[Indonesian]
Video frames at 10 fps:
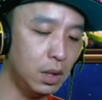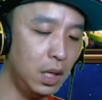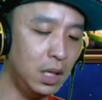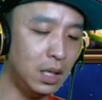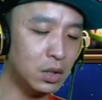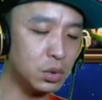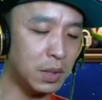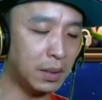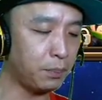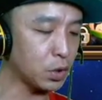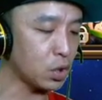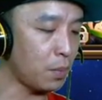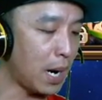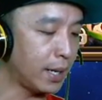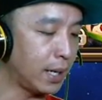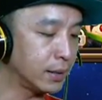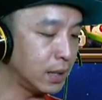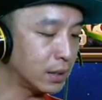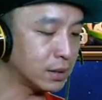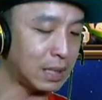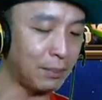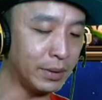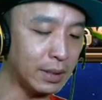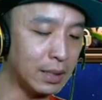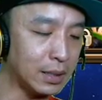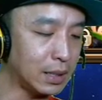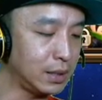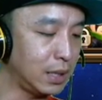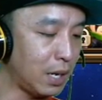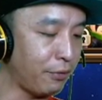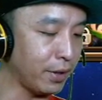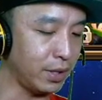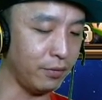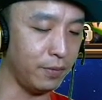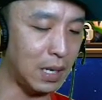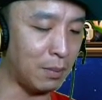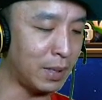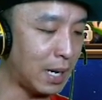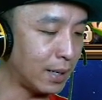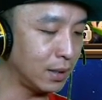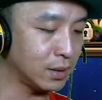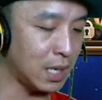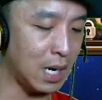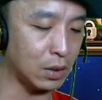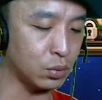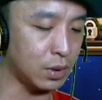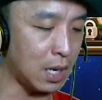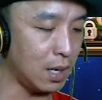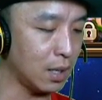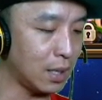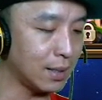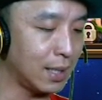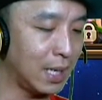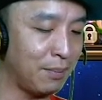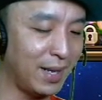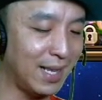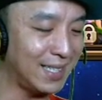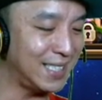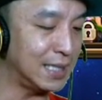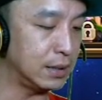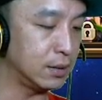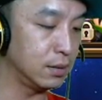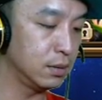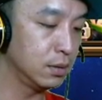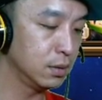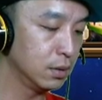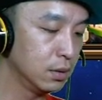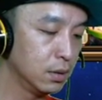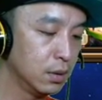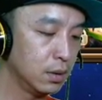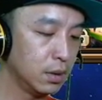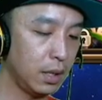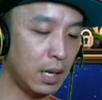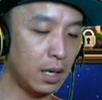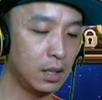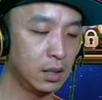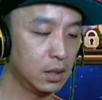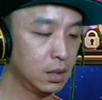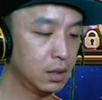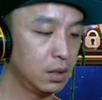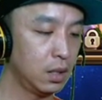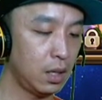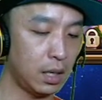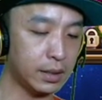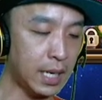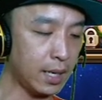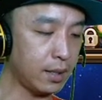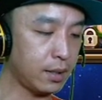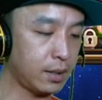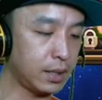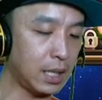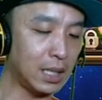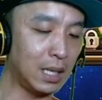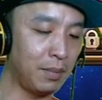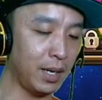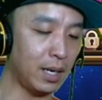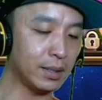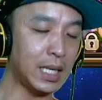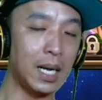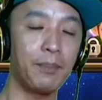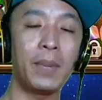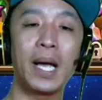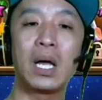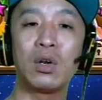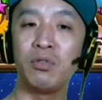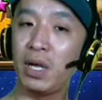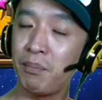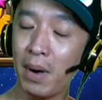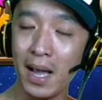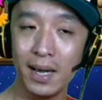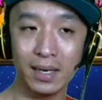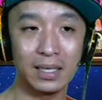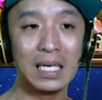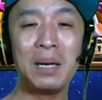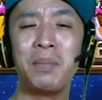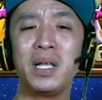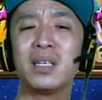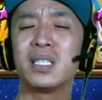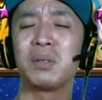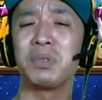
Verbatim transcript: ini cuman percobaan aja tapi ternyata tidak efektif nggak menarik saya nggak suka karena damage-nya kecil ya attack ketika damage attack pakai rune empire damage-nya tetap